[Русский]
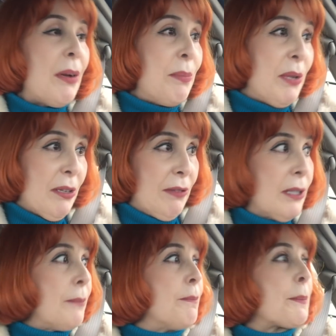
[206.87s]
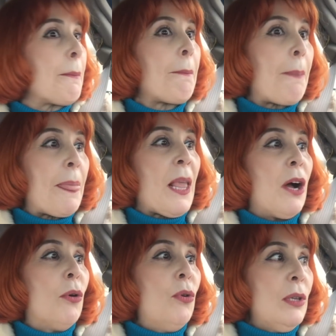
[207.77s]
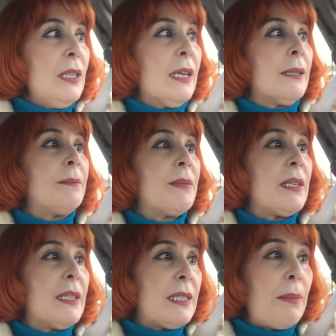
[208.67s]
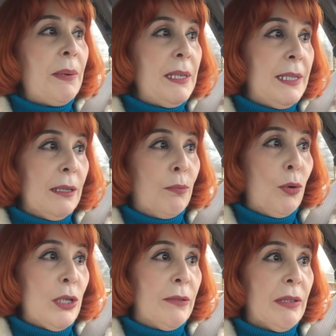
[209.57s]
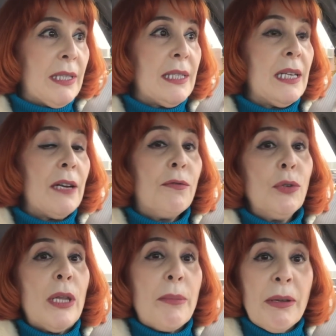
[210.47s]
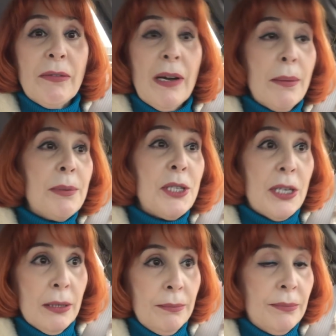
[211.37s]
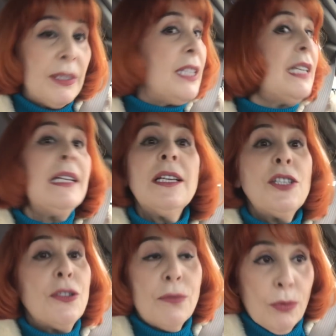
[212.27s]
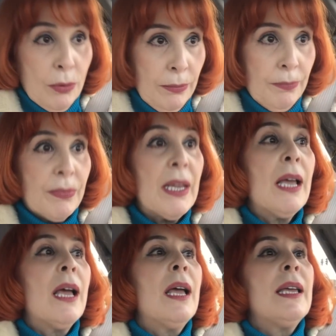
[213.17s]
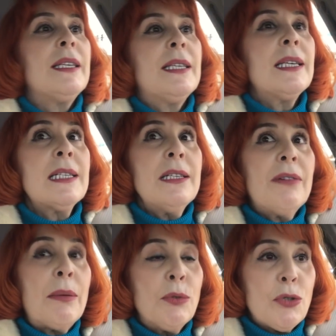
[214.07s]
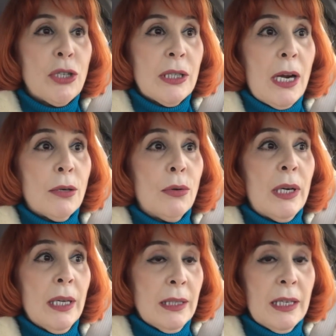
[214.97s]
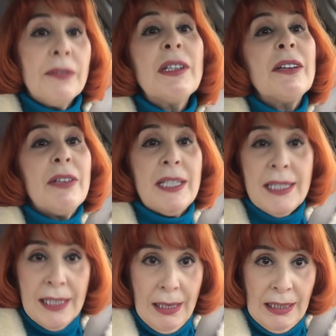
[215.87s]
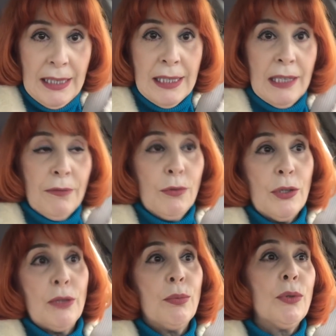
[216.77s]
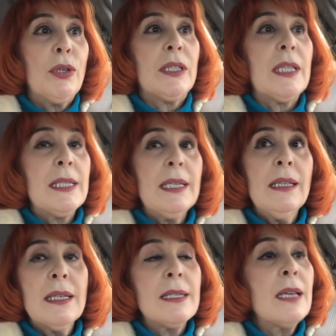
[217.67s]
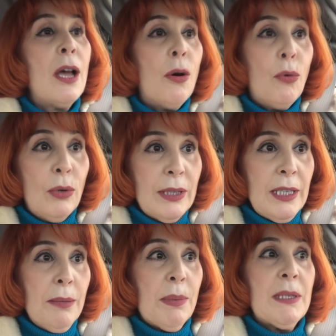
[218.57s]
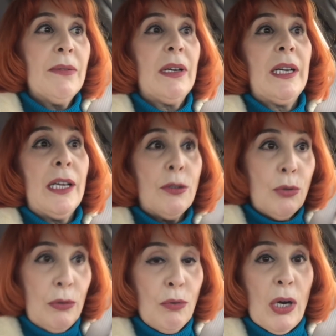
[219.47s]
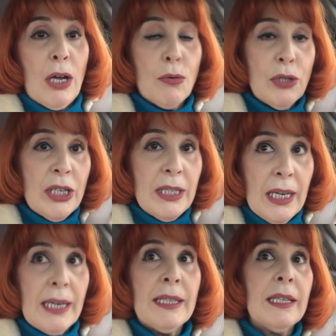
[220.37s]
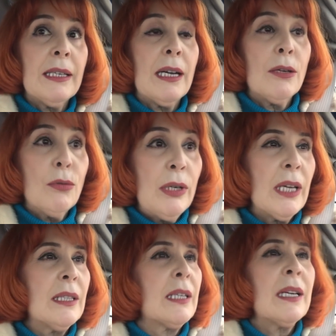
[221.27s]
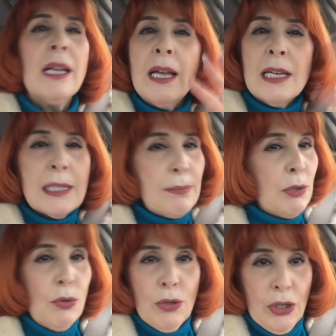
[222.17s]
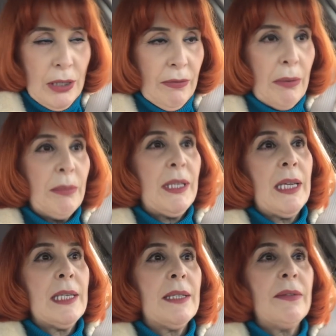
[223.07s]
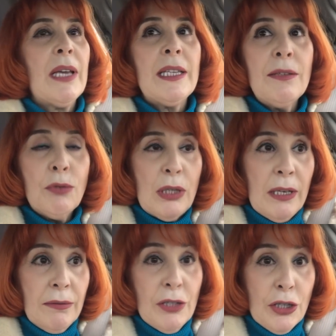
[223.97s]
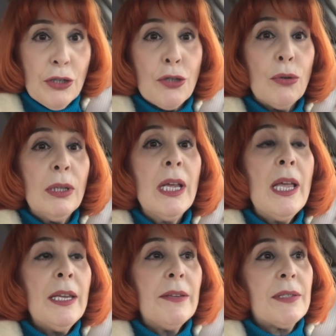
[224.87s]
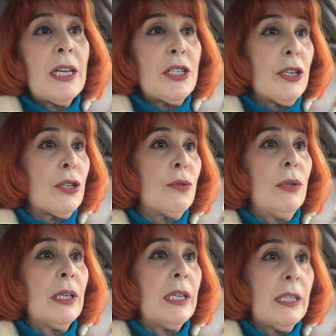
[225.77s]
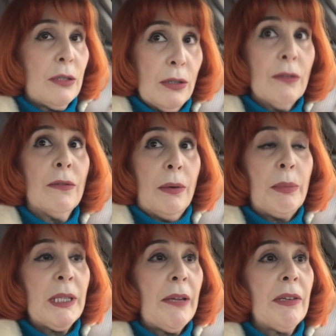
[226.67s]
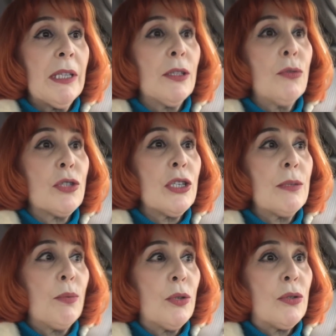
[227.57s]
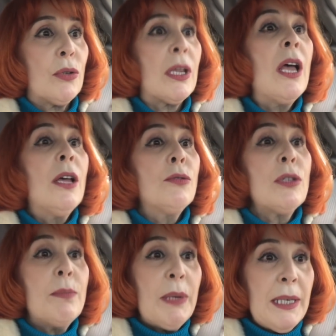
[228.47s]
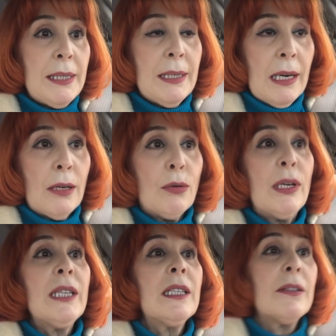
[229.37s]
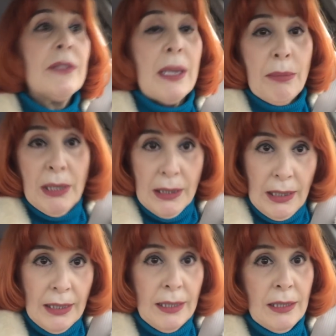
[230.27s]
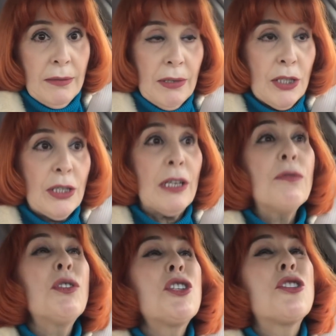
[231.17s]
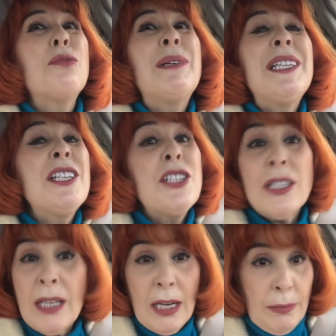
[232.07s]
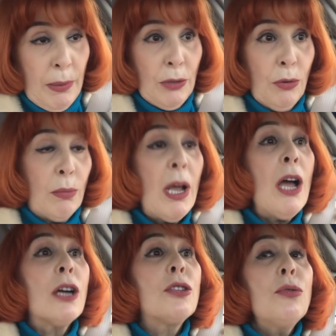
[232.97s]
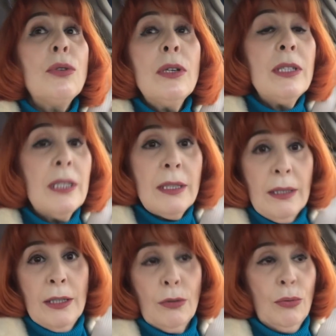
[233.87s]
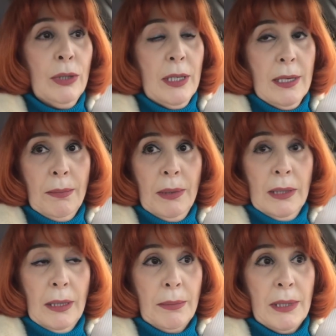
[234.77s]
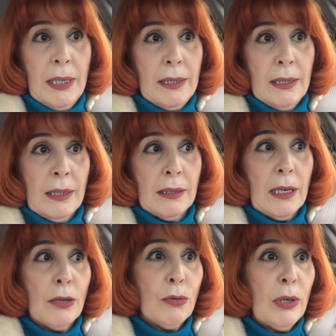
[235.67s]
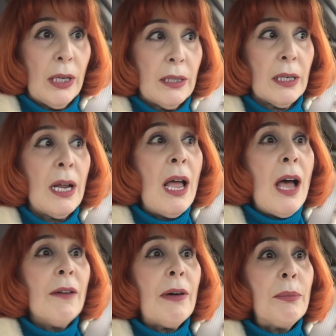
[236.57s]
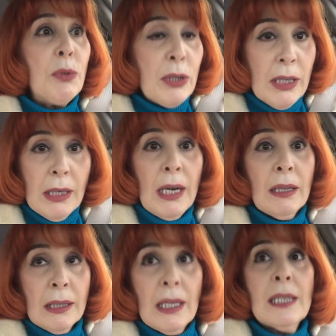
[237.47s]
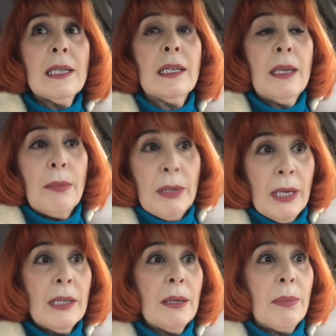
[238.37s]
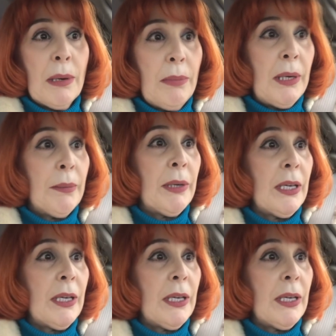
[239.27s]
Во-первых, он запретил пользоваться телефонами вообще ни для чего. Если вам нужен калькулятор, и вы говорите, я на телефоне буду это делать, он не позволяет. У него хорошие, дорогие калькуляторы с множеством действий. Они вот для высших школ, и в старших школах их в обыкновенных тоже используют. То есть берите калькулятор, взамен кладите ваш телефон, чтобы не считать потом. Кто, никто не забыл там, кстати, этот калькулятор. Во многих классах для меня это проблема.